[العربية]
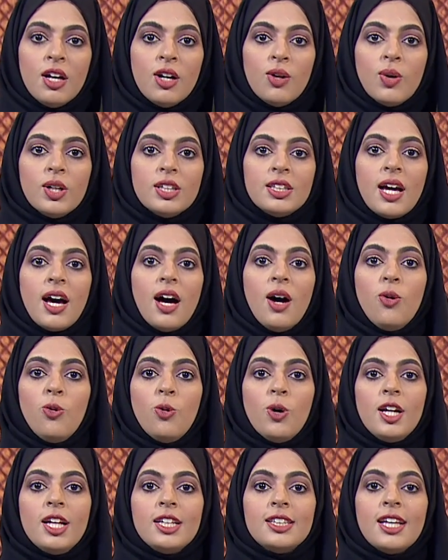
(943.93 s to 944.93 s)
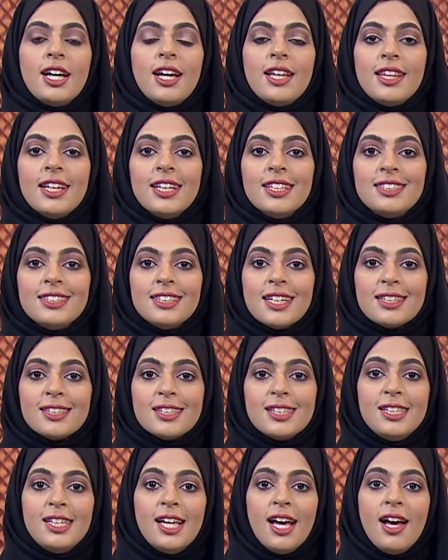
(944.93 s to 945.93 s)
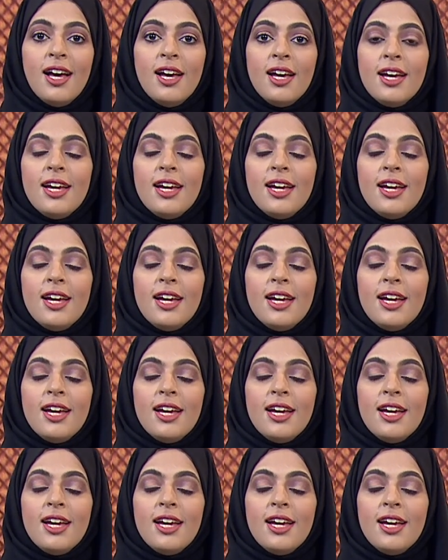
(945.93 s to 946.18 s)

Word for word: وتحولت هذه الشخصية